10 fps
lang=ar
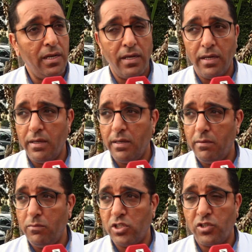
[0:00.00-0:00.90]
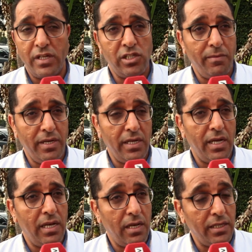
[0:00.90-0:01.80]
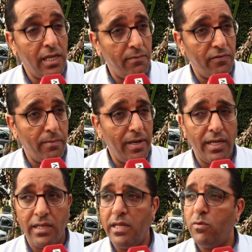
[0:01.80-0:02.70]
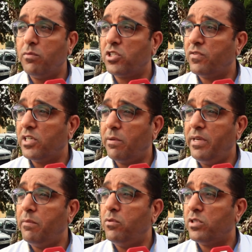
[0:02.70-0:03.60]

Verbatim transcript: المستشفيات الجامعيه القدام في البلاد اللي هو مستشفى الجامعي ابن